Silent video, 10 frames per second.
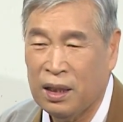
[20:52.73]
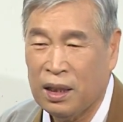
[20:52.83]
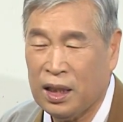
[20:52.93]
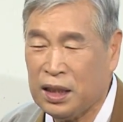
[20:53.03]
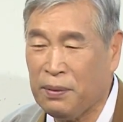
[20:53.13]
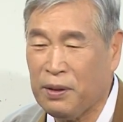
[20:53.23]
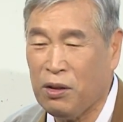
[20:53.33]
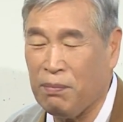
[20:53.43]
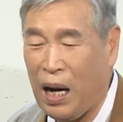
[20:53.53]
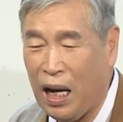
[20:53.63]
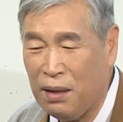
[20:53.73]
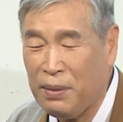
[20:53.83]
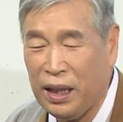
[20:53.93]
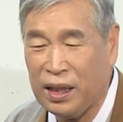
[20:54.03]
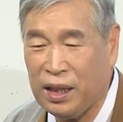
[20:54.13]
그렇지만 또
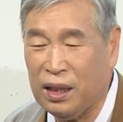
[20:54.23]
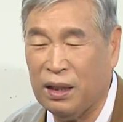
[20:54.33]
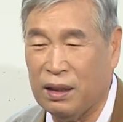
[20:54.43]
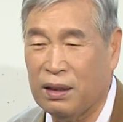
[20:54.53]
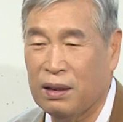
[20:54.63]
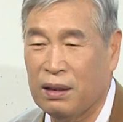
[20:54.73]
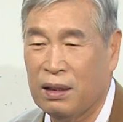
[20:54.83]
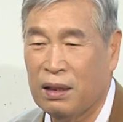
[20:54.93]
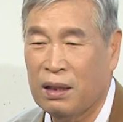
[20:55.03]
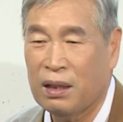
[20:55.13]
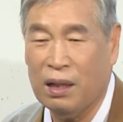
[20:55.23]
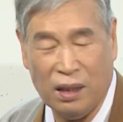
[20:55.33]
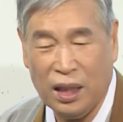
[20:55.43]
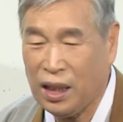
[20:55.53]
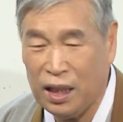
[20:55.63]
마음의 길은
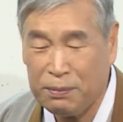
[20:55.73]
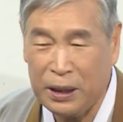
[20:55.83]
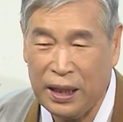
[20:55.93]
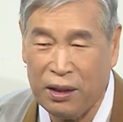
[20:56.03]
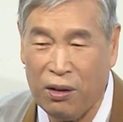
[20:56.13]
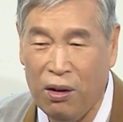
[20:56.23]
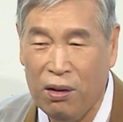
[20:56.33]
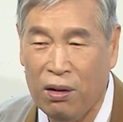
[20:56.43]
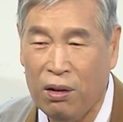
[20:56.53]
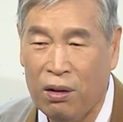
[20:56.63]
형상이 없잖아요.